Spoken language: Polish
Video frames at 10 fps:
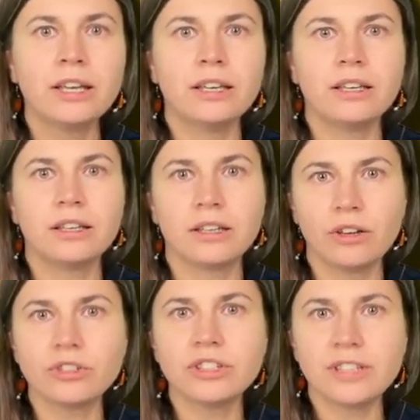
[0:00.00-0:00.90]
e,
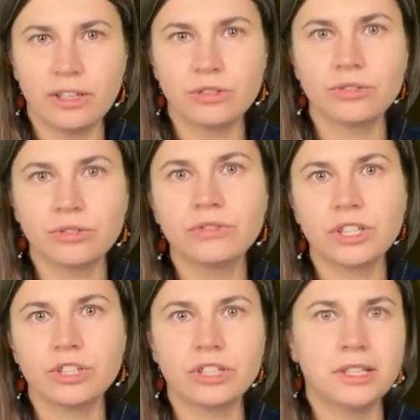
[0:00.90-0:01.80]
korzystając
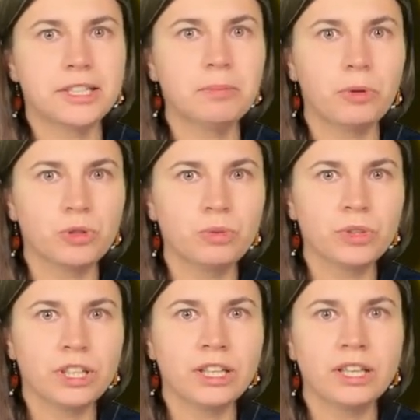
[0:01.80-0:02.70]
również z
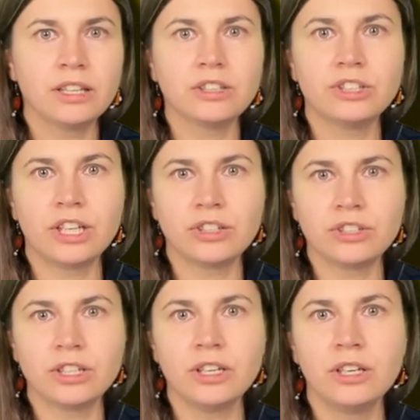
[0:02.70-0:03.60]
posługi księży